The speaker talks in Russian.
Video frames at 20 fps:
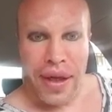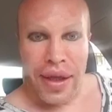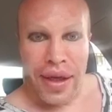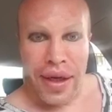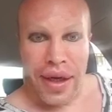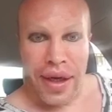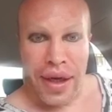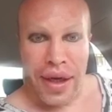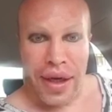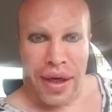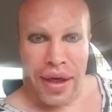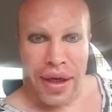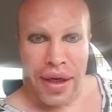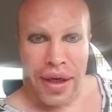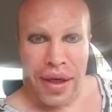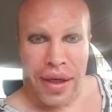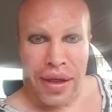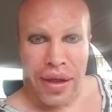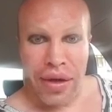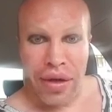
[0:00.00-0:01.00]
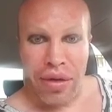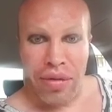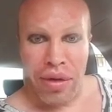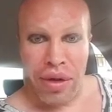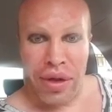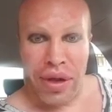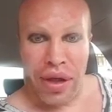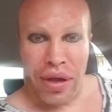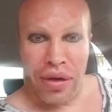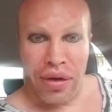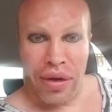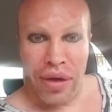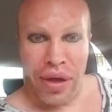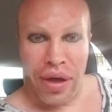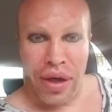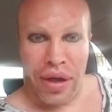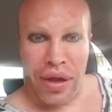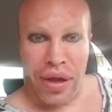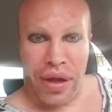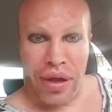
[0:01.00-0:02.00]
Так, это образ такой
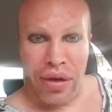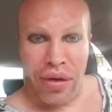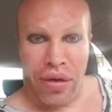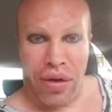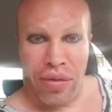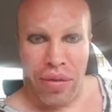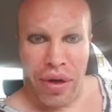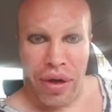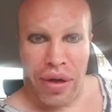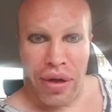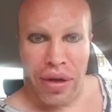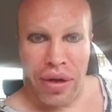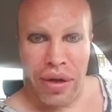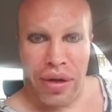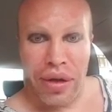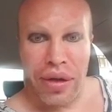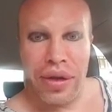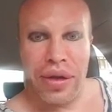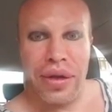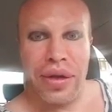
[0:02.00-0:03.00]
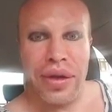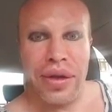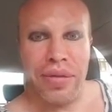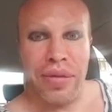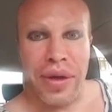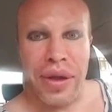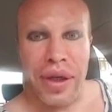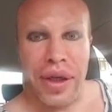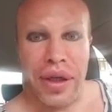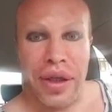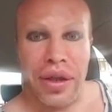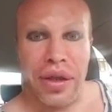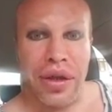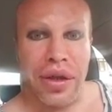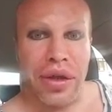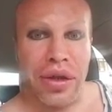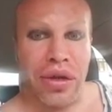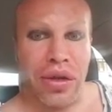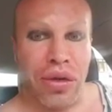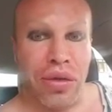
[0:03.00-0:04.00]
или ты гомик? Смотрите на
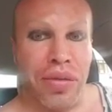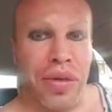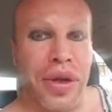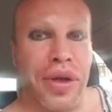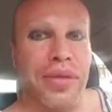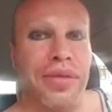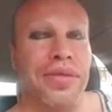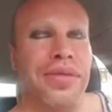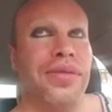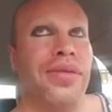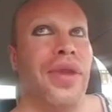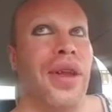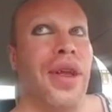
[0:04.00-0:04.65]
Ютубе